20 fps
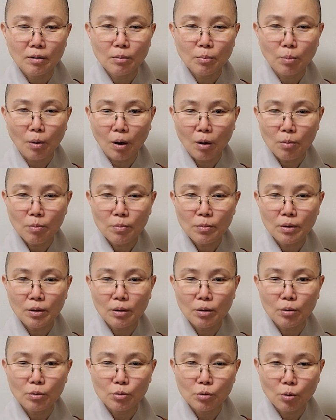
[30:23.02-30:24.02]
이게
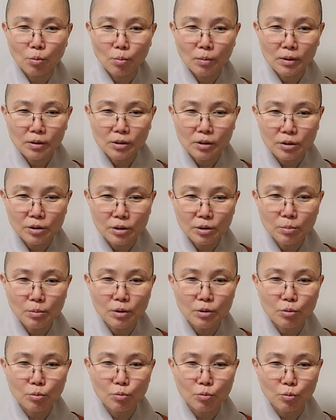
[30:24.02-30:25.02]
마음이 정말
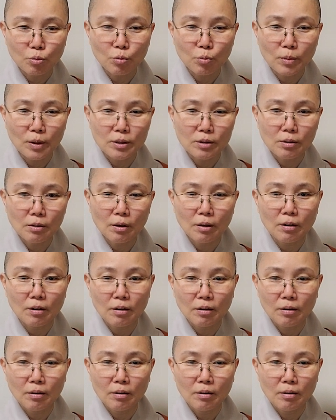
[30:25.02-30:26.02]
진심에서 궁금하질
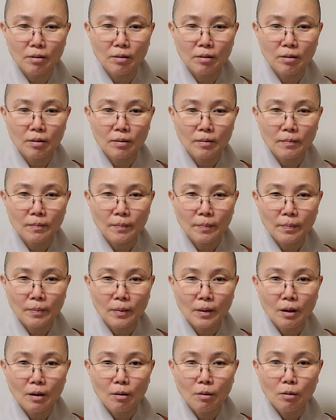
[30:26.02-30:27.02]
않아.
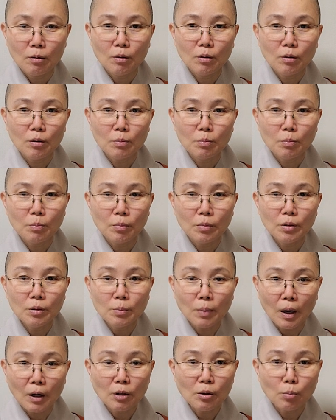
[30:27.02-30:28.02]
이,
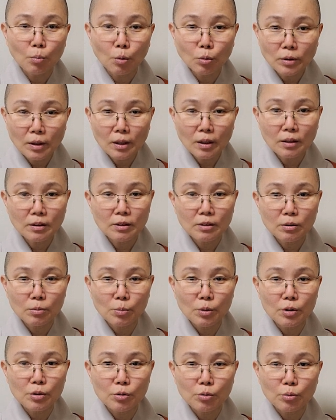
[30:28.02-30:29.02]
이 말을 못
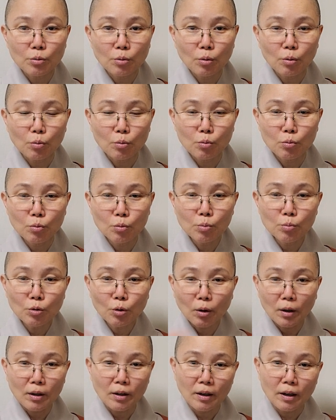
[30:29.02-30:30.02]
알아들으면서도
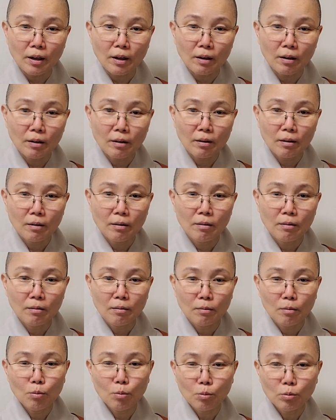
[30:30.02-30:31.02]
궁금도 안 해.
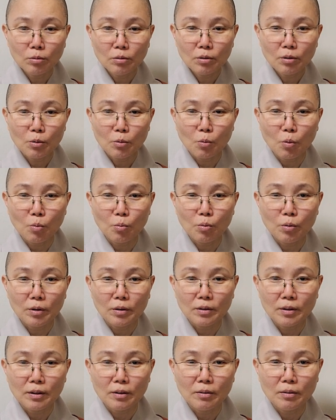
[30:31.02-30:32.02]
그럼 어떻게
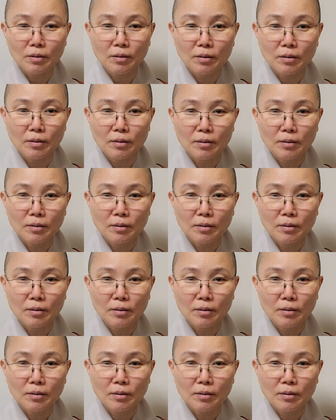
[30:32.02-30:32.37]
공부가 돼요?